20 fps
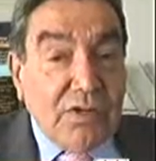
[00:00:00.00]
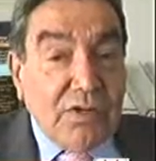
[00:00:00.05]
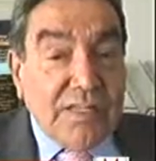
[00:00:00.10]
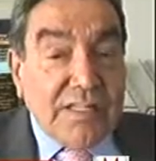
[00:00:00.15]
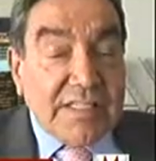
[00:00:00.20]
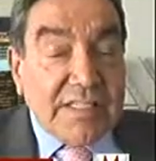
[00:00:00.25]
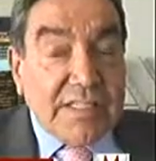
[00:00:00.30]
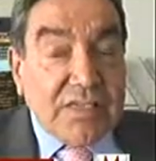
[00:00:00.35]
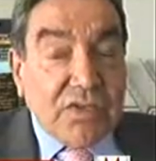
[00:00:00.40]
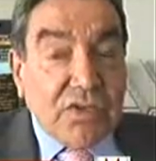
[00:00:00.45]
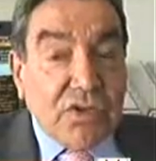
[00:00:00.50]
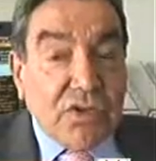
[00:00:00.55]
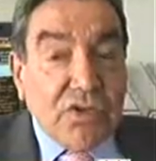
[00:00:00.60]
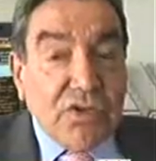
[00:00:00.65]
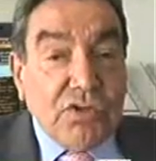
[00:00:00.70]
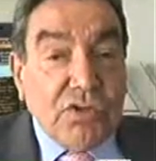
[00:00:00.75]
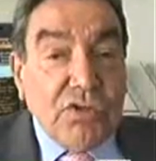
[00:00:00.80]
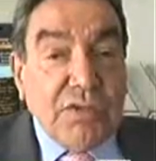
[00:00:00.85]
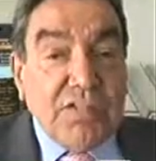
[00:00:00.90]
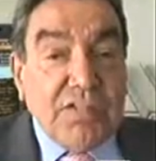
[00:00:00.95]
lo
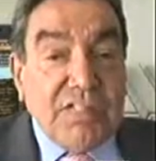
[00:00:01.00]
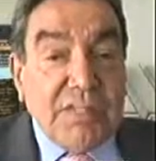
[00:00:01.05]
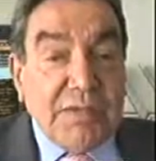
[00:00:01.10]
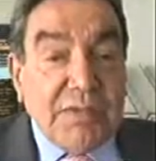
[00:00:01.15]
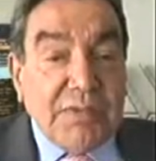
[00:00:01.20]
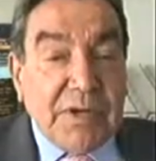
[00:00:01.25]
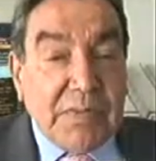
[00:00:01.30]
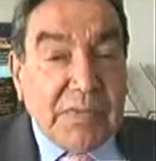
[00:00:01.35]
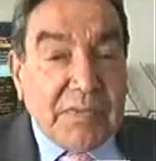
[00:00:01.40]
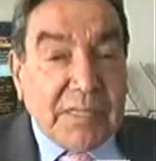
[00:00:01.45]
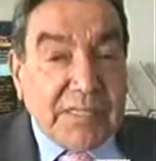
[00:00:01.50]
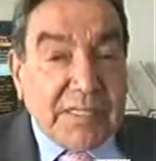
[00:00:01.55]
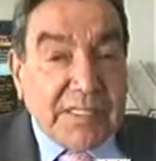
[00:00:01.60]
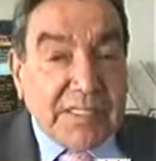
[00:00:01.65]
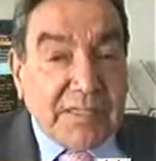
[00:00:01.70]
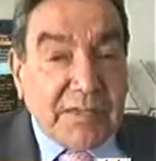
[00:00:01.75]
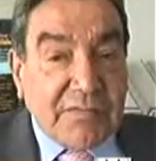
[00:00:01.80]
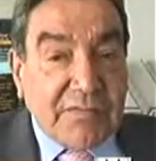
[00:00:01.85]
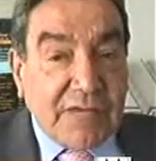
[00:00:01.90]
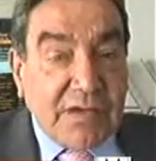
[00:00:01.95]
desechó y hoy
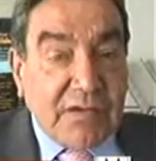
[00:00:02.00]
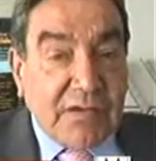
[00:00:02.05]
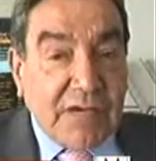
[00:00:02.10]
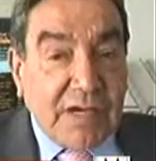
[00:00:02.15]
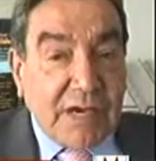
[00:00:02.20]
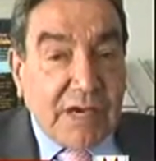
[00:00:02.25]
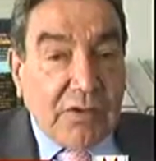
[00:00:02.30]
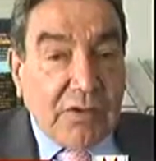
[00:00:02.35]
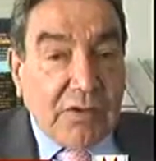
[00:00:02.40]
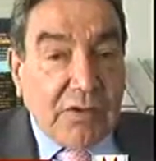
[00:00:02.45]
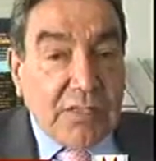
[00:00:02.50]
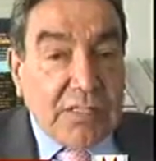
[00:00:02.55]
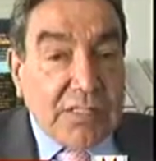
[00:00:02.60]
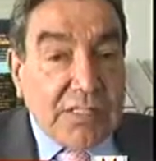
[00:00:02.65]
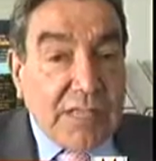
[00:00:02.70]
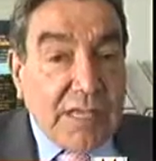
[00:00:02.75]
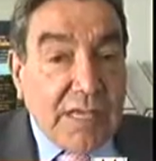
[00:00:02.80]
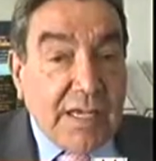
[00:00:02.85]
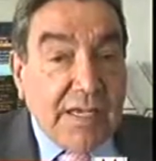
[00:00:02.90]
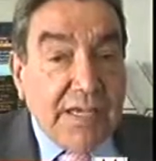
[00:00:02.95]
simplemente se fue con la
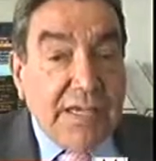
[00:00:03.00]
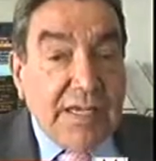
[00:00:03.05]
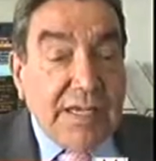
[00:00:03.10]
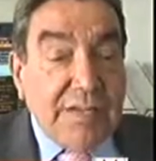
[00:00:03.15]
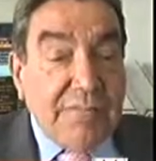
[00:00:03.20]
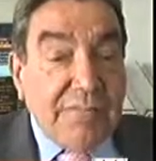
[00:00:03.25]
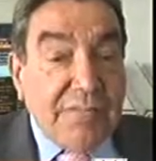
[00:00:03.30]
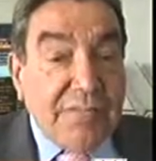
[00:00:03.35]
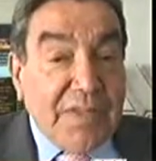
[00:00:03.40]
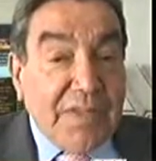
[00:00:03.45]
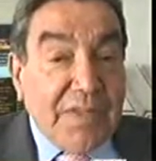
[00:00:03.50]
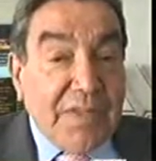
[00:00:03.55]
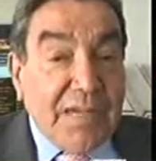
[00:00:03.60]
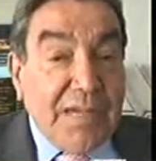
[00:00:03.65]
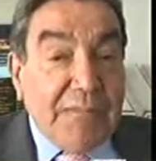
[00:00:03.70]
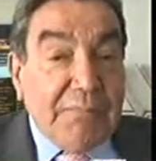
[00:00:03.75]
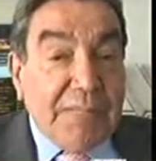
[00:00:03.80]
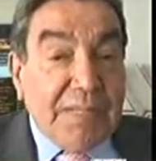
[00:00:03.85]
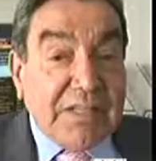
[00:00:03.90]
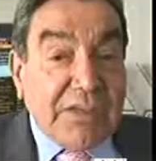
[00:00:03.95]
noticia
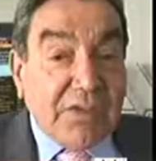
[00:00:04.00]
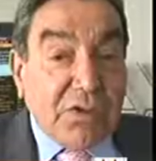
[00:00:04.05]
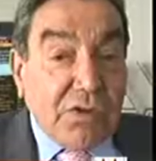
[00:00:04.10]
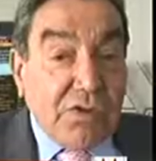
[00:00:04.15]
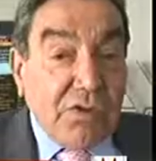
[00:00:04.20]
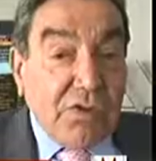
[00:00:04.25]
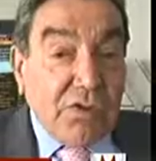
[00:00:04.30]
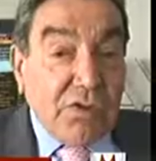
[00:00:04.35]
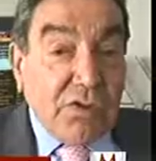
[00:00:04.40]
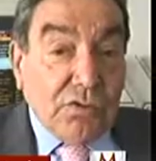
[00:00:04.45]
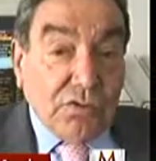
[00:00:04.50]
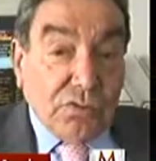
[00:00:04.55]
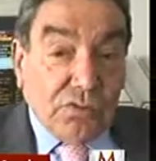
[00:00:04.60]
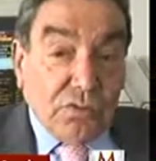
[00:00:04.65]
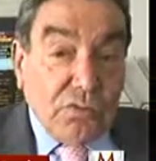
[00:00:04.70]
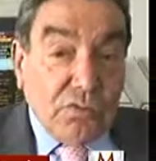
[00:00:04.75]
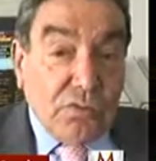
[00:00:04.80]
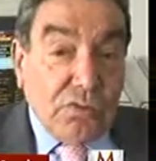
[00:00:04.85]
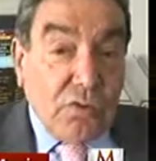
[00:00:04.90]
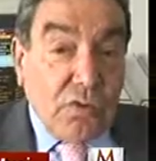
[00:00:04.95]
de que el
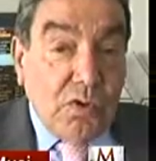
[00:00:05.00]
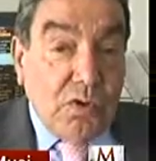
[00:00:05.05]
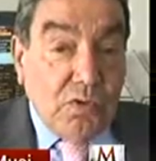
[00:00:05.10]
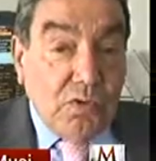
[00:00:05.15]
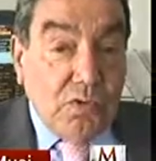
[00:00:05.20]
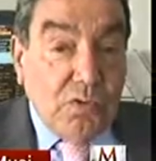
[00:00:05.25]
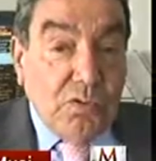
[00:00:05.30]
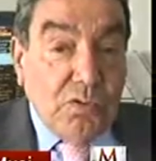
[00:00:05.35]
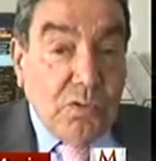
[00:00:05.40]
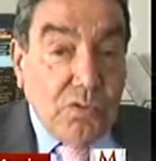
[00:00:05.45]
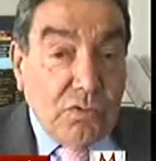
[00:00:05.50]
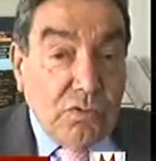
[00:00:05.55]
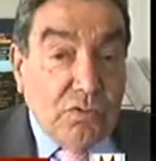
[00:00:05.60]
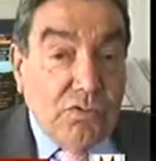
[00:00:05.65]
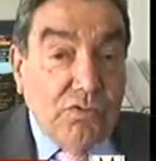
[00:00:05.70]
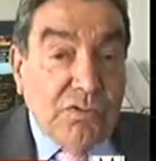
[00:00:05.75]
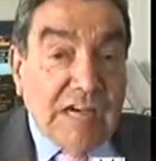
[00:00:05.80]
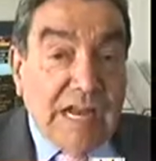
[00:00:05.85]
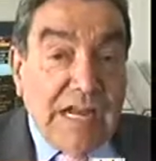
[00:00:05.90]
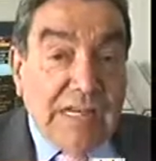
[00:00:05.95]
petróleo tuvo
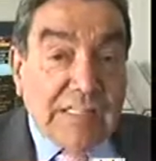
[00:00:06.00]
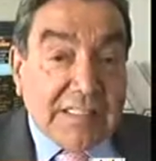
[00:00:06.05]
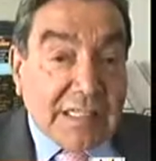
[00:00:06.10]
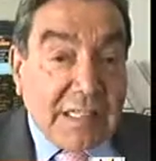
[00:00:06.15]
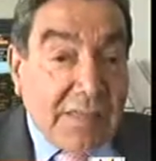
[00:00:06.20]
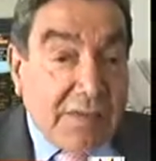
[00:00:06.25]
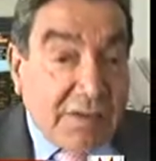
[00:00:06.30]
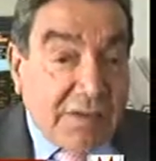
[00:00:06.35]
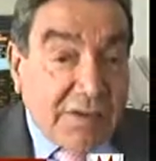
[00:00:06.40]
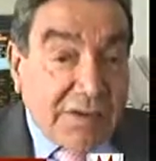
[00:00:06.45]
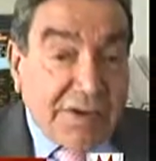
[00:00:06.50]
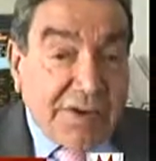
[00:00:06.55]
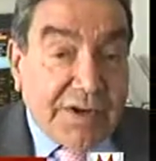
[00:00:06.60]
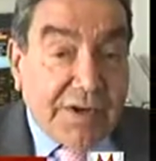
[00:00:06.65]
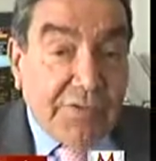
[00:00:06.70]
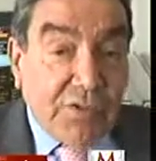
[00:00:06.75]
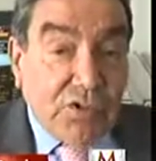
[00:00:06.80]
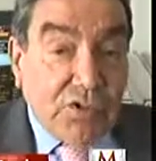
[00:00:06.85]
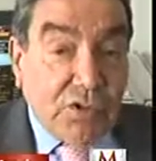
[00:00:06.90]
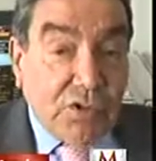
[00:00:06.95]
un alza,
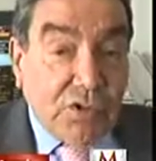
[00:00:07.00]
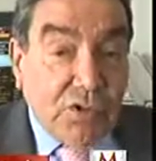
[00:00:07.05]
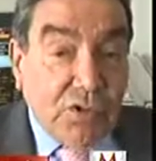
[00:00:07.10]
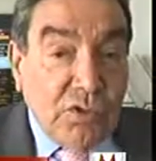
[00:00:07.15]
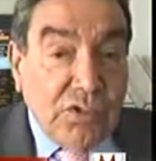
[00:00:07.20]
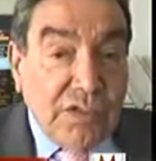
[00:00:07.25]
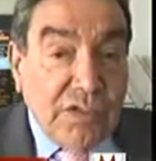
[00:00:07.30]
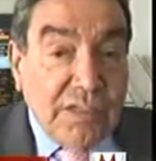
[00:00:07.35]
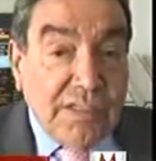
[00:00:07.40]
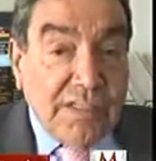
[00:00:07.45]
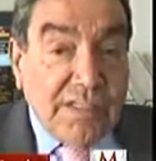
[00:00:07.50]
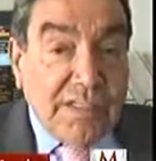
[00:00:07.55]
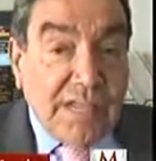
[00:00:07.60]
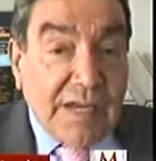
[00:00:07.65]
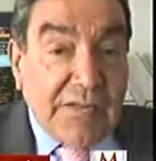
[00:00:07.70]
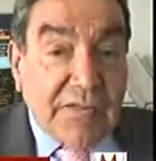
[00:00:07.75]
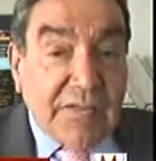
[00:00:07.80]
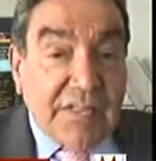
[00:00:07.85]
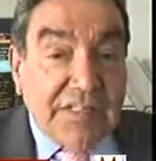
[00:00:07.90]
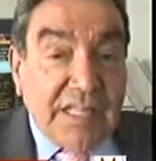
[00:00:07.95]
rebotó,
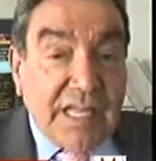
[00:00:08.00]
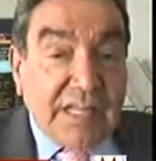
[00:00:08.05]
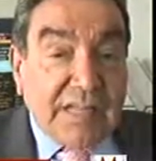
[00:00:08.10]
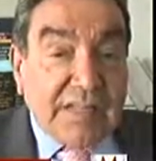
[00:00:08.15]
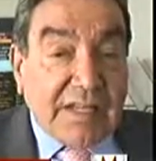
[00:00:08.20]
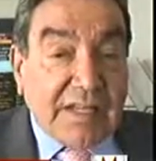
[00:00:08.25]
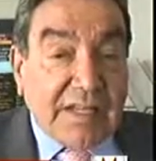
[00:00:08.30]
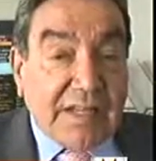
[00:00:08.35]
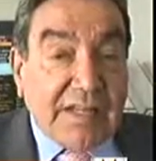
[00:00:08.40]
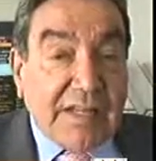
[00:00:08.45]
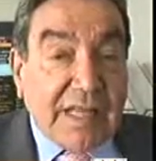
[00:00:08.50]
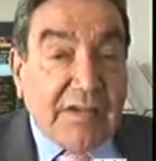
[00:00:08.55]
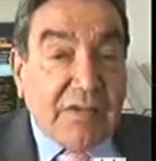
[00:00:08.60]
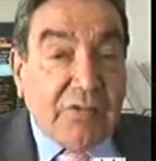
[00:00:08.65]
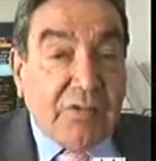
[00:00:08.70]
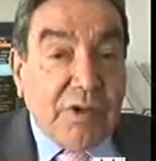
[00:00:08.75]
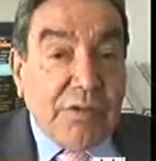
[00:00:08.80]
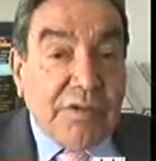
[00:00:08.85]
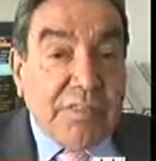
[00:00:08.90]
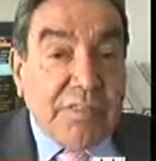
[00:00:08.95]
ya no está a
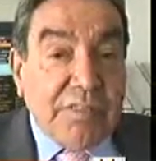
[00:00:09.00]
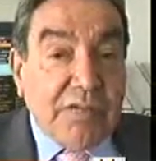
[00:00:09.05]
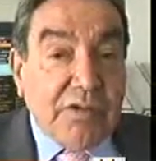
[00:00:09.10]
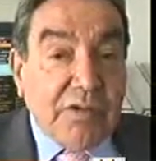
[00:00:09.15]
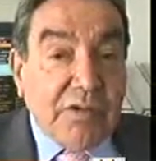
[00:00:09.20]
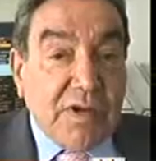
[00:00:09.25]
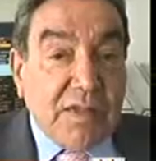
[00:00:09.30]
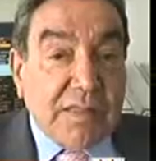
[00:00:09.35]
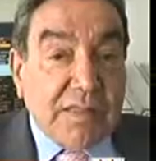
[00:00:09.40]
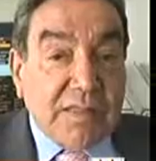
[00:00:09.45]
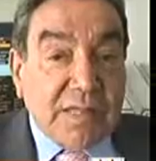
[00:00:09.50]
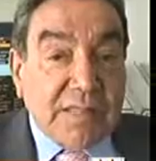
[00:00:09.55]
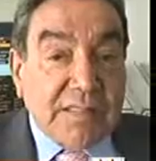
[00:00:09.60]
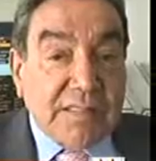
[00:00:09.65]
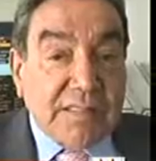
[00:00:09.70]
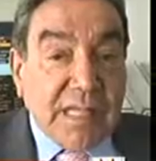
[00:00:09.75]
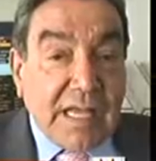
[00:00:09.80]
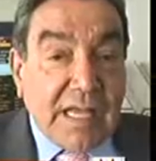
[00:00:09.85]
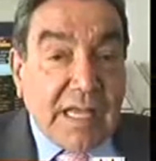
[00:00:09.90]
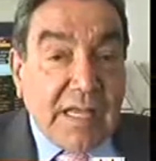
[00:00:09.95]
39.50,
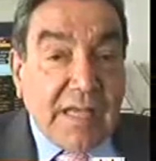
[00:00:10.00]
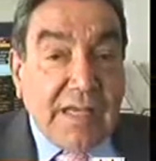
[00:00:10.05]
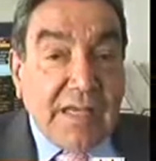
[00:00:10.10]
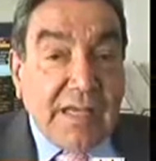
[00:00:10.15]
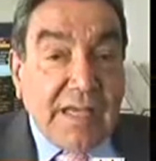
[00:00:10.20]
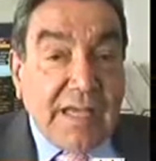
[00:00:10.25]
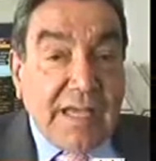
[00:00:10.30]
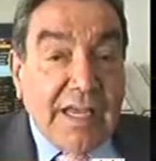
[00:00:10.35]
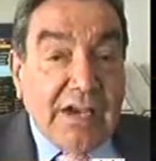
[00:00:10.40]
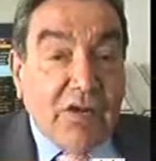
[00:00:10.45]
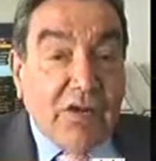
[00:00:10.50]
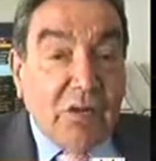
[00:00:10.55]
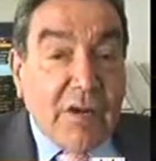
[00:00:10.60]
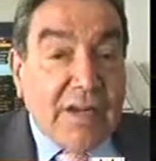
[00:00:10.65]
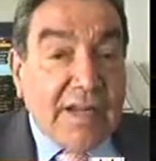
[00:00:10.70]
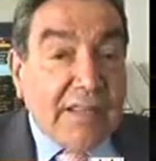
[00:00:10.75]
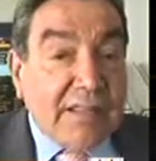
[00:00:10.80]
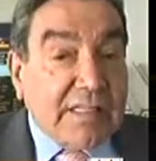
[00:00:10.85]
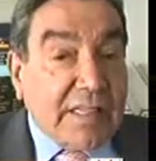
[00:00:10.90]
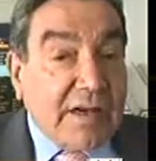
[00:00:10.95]
está
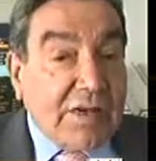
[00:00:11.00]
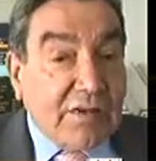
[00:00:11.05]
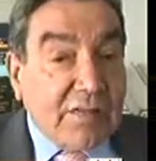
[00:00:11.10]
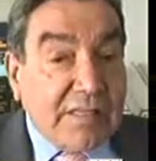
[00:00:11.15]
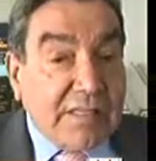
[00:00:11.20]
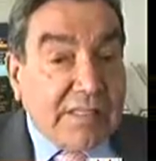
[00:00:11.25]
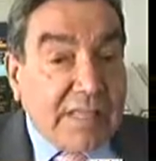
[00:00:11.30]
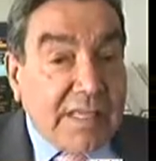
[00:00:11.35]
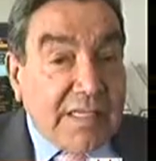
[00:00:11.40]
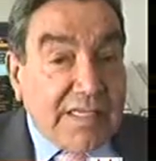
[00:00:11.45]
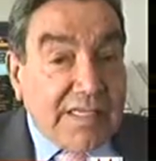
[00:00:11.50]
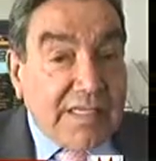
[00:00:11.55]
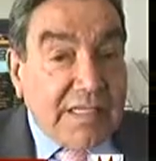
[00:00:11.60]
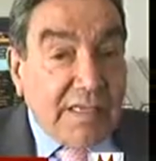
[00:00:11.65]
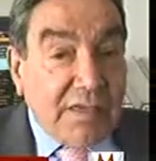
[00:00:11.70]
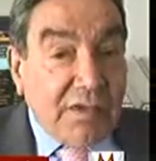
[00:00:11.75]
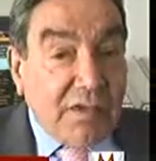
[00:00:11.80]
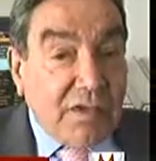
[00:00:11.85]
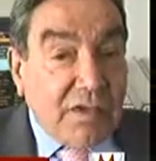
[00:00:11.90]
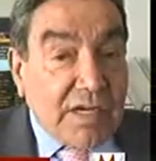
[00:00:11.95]
en
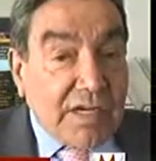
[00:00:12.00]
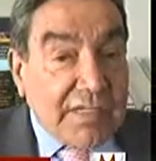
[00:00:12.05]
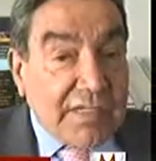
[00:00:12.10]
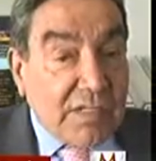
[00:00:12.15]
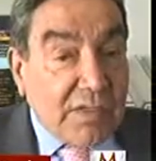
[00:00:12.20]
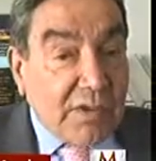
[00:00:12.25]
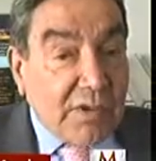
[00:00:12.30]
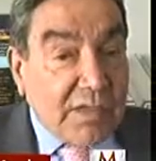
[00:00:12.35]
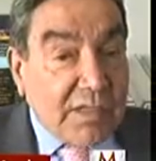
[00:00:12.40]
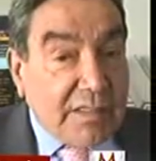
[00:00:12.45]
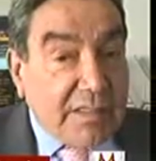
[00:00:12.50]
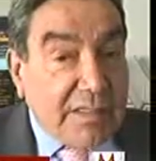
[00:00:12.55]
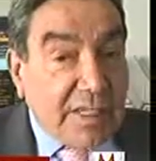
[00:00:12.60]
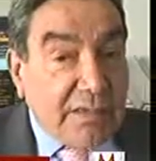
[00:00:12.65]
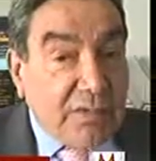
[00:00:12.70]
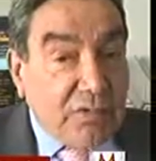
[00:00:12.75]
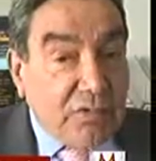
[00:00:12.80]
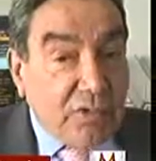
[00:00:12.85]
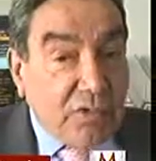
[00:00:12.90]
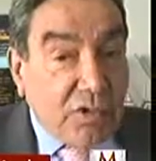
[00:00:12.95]
40.95, casi
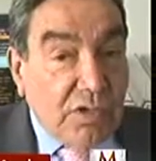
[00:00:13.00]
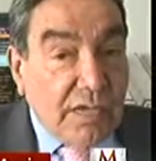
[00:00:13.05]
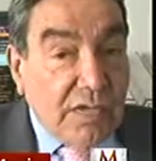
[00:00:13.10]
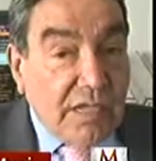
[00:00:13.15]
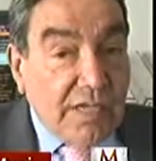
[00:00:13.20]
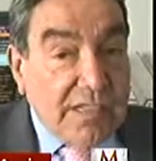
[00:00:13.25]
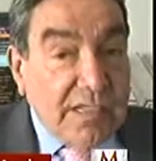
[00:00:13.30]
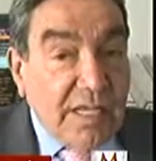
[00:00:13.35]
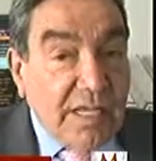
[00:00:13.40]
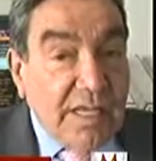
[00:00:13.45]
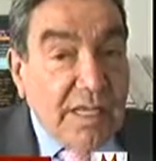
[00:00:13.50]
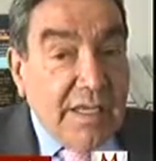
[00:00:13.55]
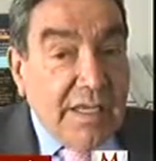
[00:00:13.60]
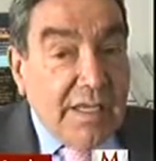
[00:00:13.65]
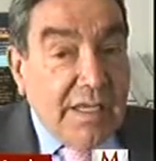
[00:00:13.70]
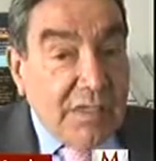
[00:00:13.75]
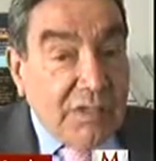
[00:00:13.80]
41 dólares.